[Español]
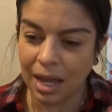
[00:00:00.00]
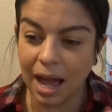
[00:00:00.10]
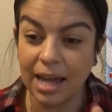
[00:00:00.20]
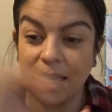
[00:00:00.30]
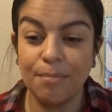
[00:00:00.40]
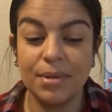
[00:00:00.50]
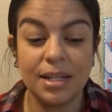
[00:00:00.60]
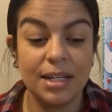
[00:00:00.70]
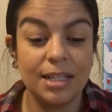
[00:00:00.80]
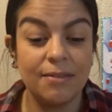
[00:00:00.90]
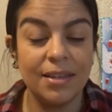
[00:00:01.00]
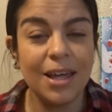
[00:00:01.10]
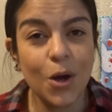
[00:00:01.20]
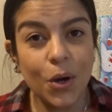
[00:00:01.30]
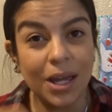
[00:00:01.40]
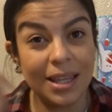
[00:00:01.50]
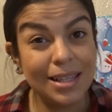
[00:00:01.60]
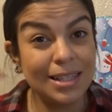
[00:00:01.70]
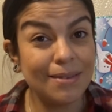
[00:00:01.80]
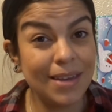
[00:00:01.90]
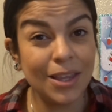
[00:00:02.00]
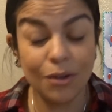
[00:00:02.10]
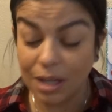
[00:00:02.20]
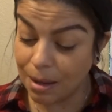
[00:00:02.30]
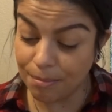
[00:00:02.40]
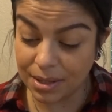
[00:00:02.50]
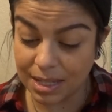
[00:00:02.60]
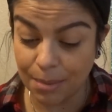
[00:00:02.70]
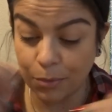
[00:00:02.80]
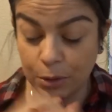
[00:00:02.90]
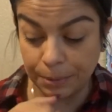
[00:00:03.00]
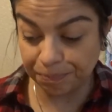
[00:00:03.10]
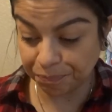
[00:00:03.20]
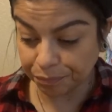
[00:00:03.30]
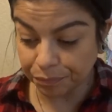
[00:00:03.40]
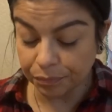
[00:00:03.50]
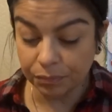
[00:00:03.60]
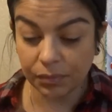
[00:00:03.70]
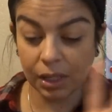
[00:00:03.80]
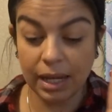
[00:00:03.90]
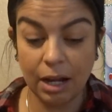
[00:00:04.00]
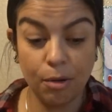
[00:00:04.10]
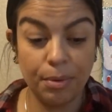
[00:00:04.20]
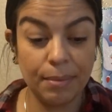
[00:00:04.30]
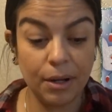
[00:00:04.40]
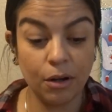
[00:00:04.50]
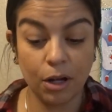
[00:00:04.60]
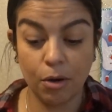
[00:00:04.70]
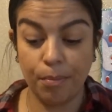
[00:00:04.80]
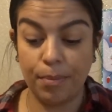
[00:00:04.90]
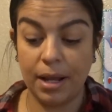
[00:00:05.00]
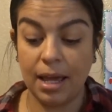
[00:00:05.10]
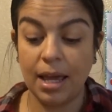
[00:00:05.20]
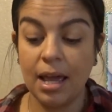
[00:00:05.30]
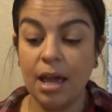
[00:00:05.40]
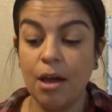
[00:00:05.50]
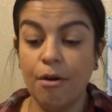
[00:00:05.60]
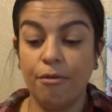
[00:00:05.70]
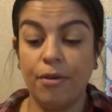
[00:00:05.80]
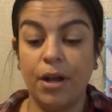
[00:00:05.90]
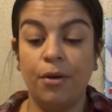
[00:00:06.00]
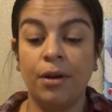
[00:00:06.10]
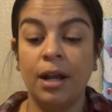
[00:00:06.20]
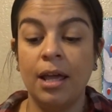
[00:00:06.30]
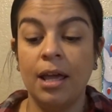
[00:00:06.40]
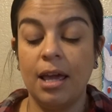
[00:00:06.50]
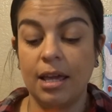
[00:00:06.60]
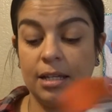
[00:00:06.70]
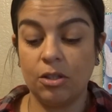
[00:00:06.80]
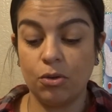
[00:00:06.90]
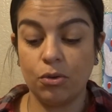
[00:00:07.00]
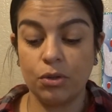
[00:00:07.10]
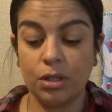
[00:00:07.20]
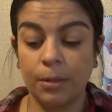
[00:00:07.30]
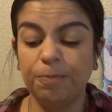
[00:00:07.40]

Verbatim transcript: hay que empezar este video. Quédense viendo y empecemos. Que lo primero que compré fueron estos...